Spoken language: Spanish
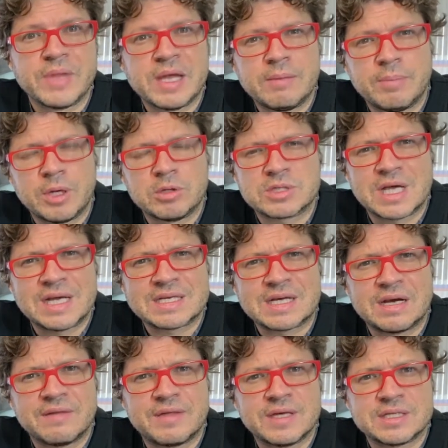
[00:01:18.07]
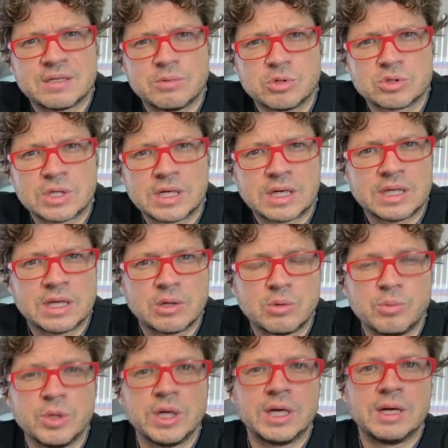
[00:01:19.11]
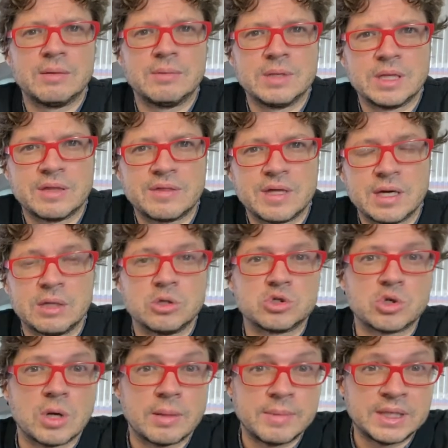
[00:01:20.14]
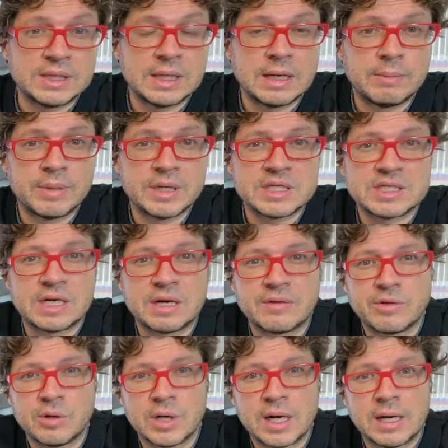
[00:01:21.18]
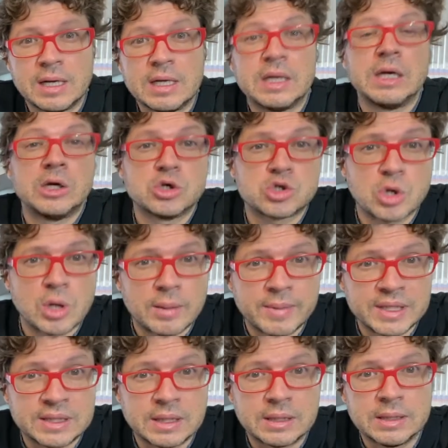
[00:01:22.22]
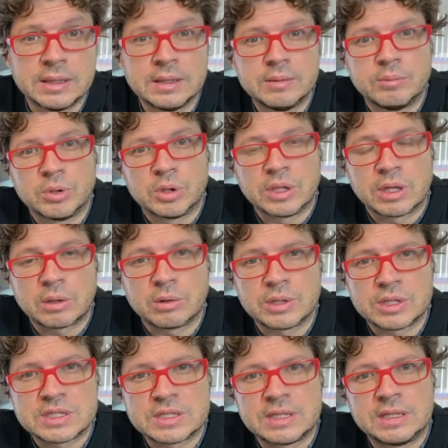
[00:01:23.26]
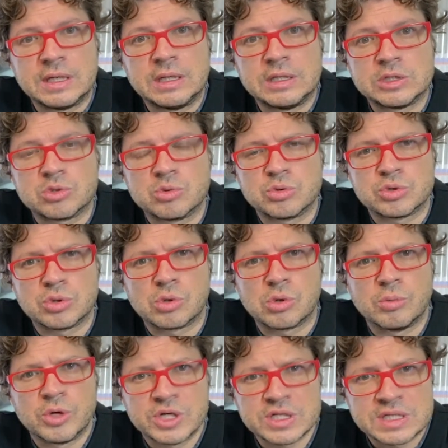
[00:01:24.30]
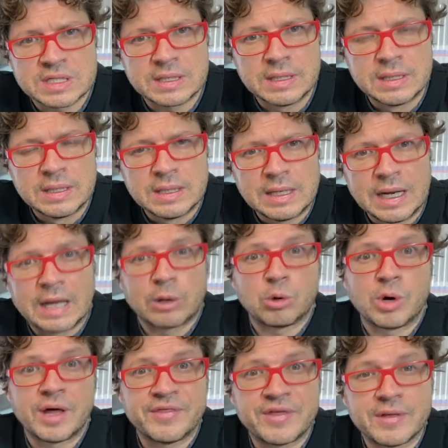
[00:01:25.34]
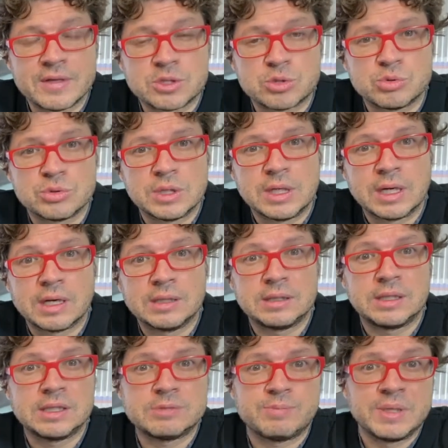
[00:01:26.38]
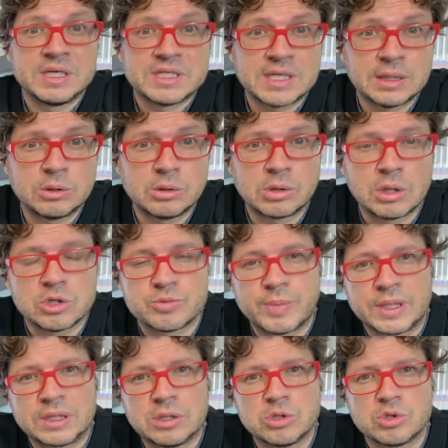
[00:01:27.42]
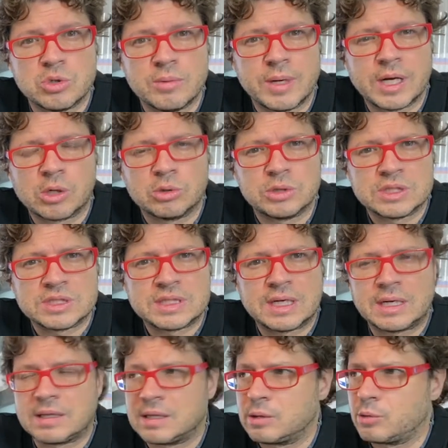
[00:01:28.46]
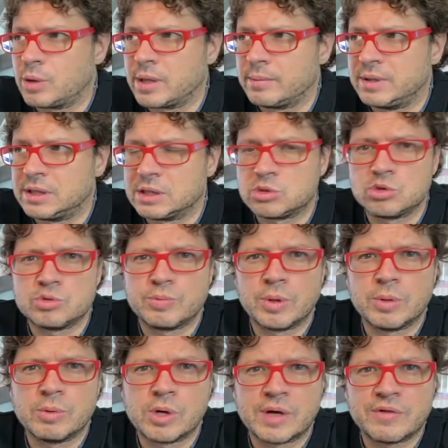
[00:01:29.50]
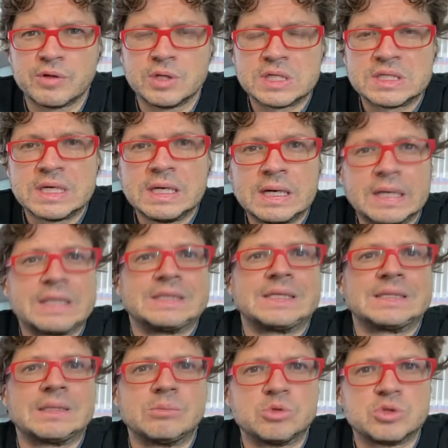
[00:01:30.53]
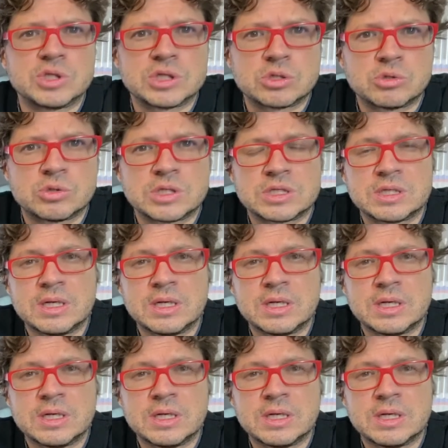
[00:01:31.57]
Pero es que las carencias de Vox han quedado muy en evidencia y no solamente en la prensa nacional y no solamente por errores en el discurso como ese. La arrogancia de sus dirigentes pensando que los partidos no iban a contestar adecuadamente a sus provocaciones retrata muchas cosas.